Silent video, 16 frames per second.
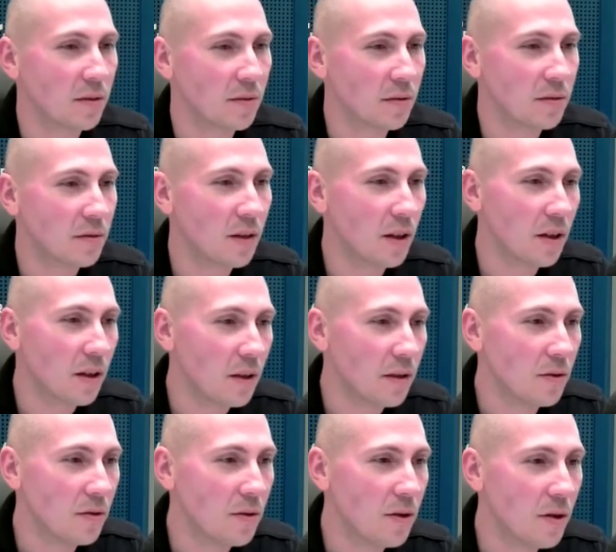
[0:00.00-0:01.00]
No,
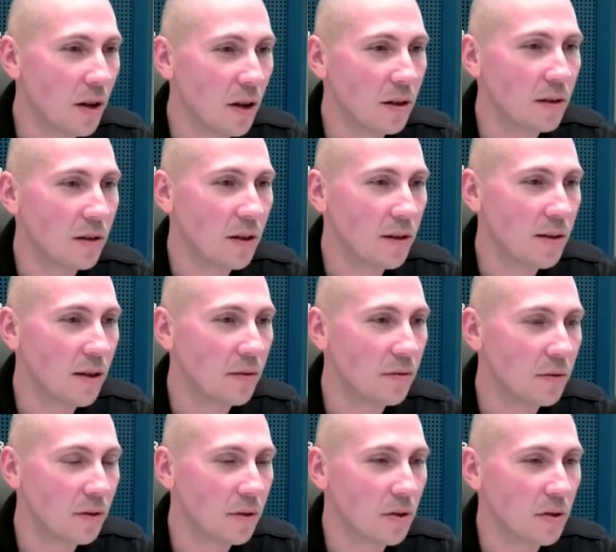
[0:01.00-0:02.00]
dzisiaj ten
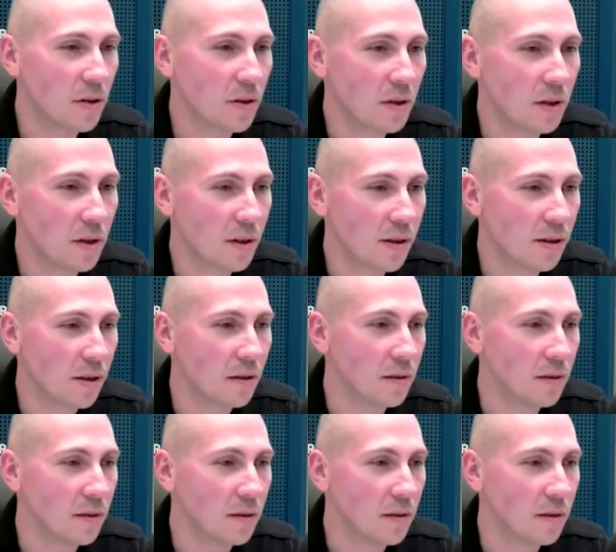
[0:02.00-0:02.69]
zawód troszeczkę